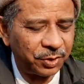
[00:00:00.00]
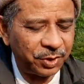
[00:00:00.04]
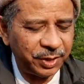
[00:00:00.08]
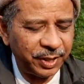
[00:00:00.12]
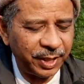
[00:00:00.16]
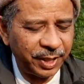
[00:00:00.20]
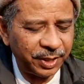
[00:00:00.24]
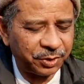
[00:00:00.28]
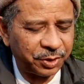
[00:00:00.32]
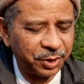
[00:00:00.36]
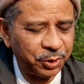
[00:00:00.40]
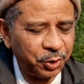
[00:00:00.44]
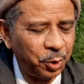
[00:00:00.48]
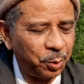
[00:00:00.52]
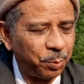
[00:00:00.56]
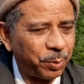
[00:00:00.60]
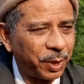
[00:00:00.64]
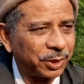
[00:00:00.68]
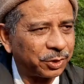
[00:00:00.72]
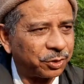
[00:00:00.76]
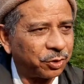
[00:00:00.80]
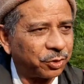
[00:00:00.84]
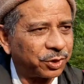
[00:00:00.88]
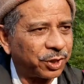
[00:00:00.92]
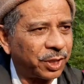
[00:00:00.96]
ये तीनों
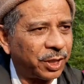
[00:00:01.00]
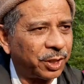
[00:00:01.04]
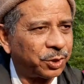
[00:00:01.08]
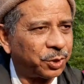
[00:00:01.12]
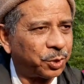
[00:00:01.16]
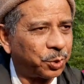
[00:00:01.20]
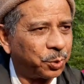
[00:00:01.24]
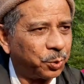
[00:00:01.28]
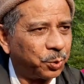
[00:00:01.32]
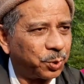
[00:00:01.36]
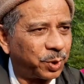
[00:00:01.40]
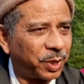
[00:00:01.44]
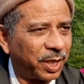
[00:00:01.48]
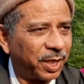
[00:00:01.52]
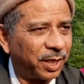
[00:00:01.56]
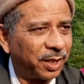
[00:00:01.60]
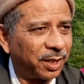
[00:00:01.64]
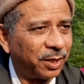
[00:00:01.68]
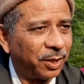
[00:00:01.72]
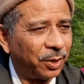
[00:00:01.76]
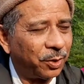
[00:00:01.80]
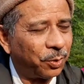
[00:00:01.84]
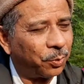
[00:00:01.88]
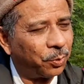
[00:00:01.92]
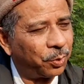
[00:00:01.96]
बातों जो हैं झूठ है
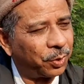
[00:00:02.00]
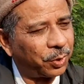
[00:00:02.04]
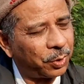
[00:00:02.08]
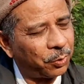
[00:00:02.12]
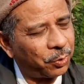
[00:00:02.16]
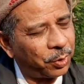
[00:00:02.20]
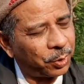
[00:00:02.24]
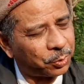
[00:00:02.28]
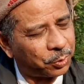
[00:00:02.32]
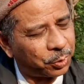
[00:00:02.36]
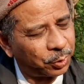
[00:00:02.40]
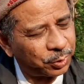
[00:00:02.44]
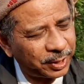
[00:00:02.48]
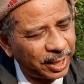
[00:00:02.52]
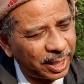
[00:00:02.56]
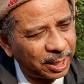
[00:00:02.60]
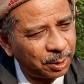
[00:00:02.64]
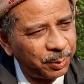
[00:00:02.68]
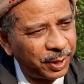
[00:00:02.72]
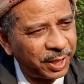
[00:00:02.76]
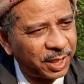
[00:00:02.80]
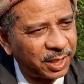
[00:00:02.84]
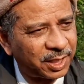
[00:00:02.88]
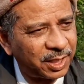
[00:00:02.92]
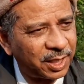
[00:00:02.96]
उन्होंने खुद
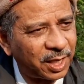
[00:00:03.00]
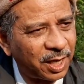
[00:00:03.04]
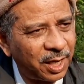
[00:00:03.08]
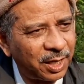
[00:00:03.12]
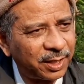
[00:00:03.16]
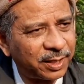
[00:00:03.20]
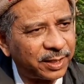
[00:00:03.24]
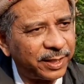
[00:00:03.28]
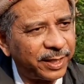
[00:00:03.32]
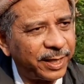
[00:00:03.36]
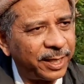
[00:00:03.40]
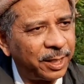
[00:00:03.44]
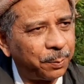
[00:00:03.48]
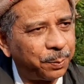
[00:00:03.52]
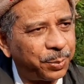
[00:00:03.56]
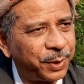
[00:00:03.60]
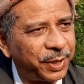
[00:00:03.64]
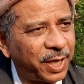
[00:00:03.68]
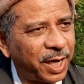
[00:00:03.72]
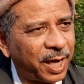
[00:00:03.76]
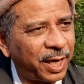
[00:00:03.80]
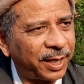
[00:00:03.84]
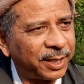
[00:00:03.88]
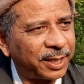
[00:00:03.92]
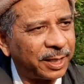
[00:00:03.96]
एडमिट किया कि एन
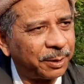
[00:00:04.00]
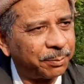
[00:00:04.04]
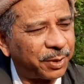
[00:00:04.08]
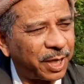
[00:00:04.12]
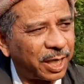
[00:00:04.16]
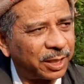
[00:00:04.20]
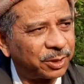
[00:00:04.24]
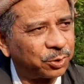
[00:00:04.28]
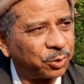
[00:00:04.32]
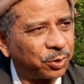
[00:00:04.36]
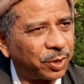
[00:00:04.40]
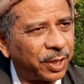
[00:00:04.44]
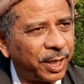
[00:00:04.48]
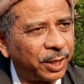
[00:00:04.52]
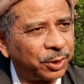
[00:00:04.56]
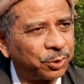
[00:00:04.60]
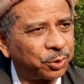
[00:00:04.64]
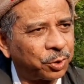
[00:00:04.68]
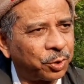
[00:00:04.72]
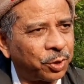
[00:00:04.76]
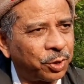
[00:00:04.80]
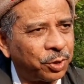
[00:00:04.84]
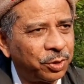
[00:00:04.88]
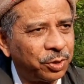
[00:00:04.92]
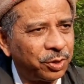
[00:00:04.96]
के बाद जो है
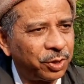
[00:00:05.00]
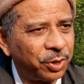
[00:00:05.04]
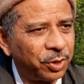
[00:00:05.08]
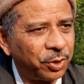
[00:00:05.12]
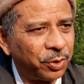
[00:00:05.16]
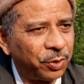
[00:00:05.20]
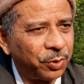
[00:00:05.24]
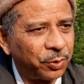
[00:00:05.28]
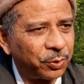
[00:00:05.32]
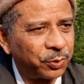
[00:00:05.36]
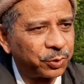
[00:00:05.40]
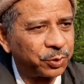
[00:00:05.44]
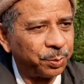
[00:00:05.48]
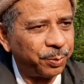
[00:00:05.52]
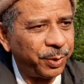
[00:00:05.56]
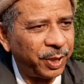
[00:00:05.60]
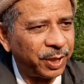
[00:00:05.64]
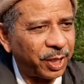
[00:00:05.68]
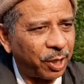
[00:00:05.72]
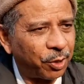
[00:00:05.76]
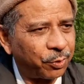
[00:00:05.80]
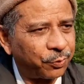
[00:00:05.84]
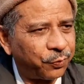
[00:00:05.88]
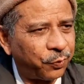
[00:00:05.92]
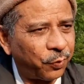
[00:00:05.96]
जो उसमें
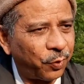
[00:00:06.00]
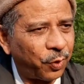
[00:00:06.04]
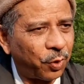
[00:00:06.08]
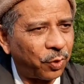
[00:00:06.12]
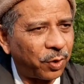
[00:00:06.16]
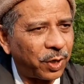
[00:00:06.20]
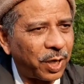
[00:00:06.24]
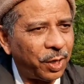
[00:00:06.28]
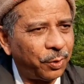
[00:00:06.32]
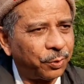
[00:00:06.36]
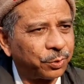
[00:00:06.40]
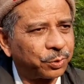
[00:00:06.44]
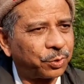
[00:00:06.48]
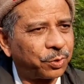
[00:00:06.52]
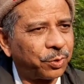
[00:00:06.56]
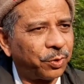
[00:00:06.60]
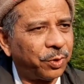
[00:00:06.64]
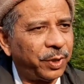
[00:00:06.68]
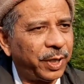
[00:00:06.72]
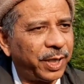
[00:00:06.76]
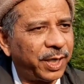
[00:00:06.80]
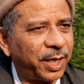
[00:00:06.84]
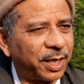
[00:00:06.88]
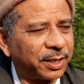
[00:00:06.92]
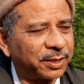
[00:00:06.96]
डाउटफुल होगा
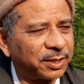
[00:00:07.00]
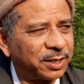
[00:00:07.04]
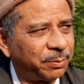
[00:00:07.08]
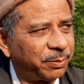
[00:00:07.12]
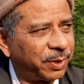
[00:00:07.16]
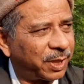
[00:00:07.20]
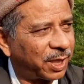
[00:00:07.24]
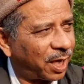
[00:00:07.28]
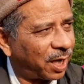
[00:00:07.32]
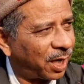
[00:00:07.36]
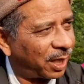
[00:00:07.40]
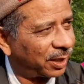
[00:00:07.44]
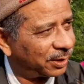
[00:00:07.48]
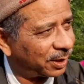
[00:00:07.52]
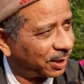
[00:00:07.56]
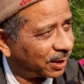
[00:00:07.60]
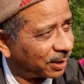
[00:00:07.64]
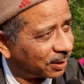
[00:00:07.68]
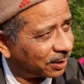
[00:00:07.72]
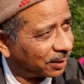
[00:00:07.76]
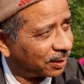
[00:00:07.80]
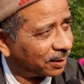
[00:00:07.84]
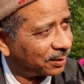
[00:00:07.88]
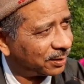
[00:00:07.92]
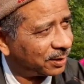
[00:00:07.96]
उसको एन में डाला
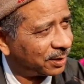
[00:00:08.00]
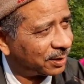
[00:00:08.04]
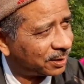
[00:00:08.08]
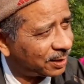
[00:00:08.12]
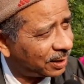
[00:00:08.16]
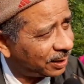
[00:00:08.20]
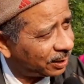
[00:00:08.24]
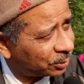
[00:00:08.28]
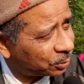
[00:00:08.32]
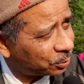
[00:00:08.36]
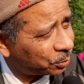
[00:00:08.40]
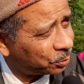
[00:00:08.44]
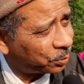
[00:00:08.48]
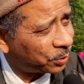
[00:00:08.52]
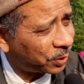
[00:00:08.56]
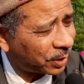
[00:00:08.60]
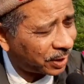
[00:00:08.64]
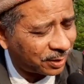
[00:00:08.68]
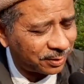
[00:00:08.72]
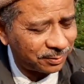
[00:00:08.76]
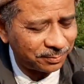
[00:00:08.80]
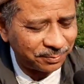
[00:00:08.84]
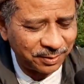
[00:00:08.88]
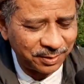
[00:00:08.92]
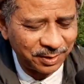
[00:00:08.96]
जाएगा इसलिए झूठ
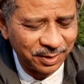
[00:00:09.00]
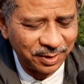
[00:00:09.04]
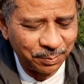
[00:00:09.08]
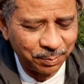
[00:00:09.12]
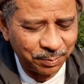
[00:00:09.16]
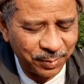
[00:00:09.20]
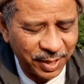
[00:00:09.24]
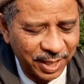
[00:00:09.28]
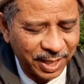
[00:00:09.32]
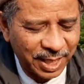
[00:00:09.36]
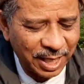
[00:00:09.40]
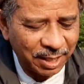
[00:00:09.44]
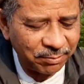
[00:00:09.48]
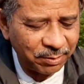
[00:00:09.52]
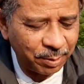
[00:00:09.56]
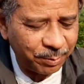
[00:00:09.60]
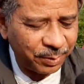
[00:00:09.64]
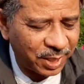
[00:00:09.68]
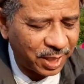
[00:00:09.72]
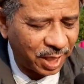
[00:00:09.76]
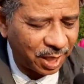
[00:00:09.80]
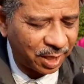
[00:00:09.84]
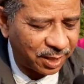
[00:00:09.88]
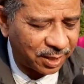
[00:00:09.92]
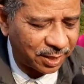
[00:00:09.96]
है बहकावे
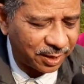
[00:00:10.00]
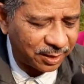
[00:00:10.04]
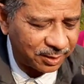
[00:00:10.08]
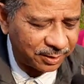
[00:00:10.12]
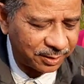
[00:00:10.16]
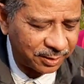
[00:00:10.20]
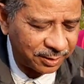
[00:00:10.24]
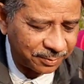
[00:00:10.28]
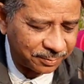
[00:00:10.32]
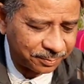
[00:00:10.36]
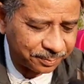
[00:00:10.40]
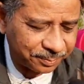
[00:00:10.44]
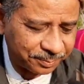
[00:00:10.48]
में डाल रहे हैं ये